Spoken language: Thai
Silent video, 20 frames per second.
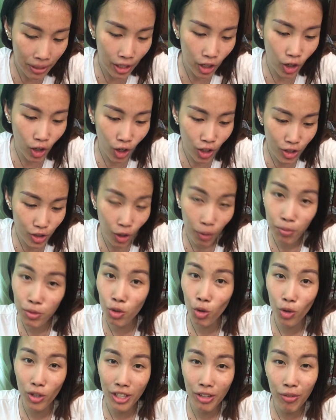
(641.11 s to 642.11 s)
มันก็ตอ
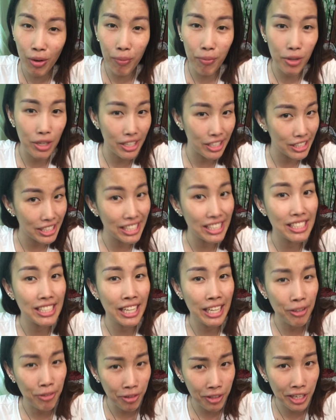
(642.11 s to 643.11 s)
บโจทย์ที่แบบกิ
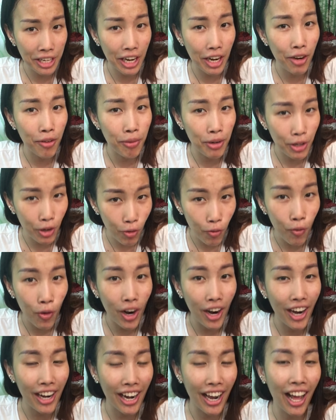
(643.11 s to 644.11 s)
นเส้นเหนียวมันก็
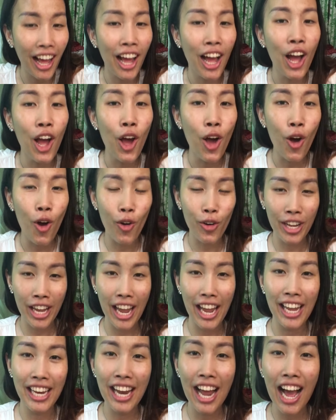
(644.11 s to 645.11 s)
เวิร์กนะโอ
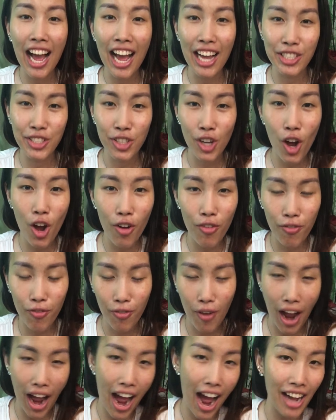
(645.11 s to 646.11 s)
เคถ้าใครชอบ
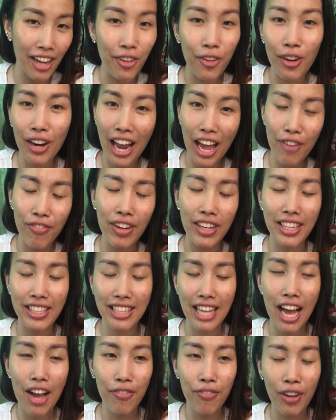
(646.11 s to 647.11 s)
ฝากกดไลค์ฝา
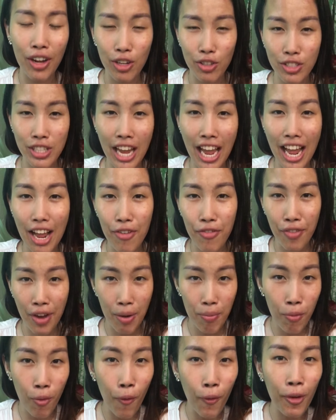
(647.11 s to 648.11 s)
กติดตามฝากกดแชร์
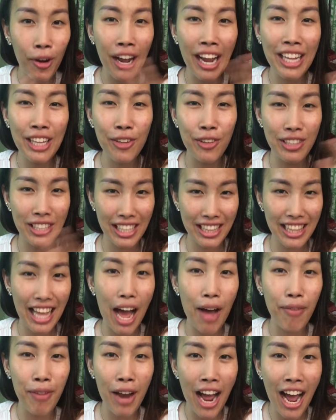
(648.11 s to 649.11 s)
Facebook ให้กดติ
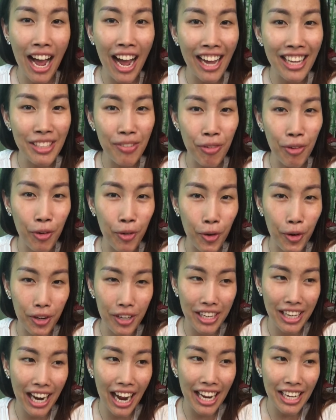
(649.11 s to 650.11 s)
ดตามนะใครที่เป็
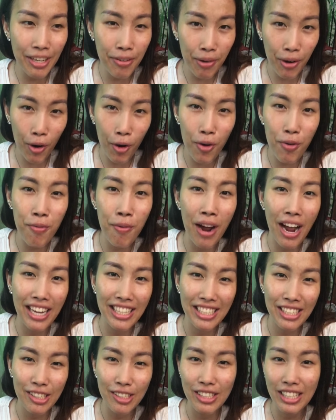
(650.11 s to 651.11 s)
นคนให
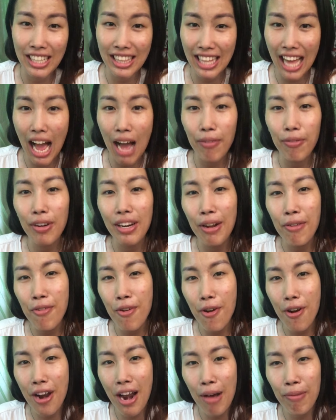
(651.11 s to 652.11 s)
ม่จะกดติดตามหรือ
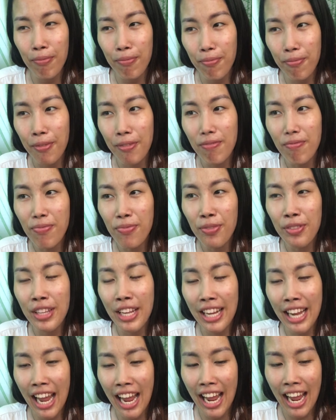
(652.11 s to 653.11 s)
ทำรับ
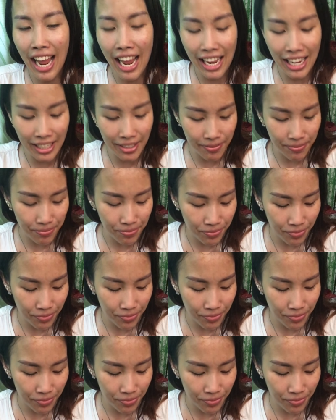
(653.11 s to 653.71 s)
ยังไงให้